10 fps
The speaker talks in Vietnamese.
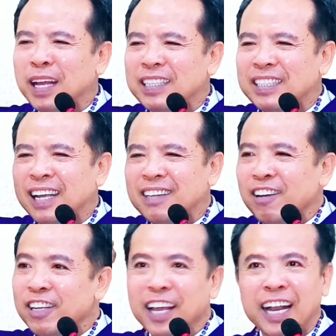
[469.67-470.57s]
ta sẽ
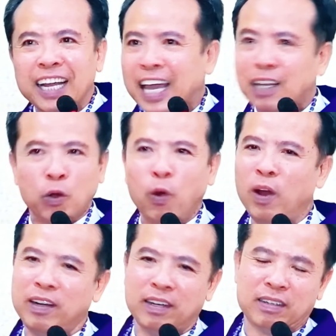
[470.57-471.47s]
tự nhiên là cắt luôn